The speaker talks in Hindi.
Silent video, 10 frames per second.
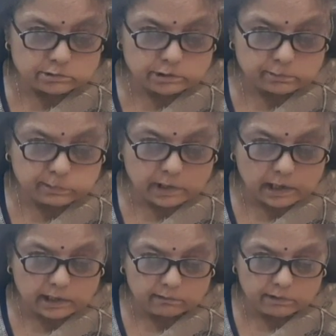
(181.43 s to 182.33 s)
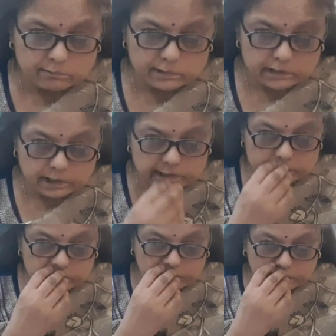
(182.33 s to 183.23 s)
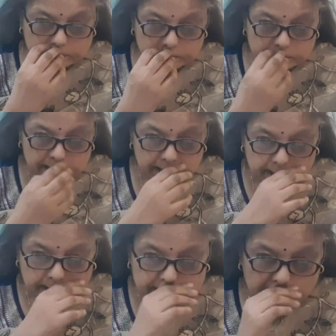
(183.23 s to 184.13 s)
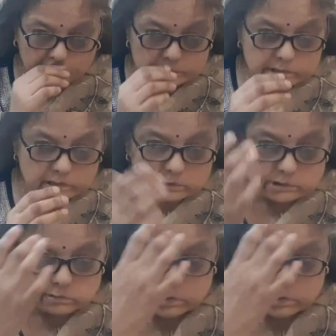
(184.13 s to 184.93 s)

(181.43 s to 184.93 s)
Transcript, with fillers: शिवपुराण पुराण है वह वेदांत का सार सर्वस्व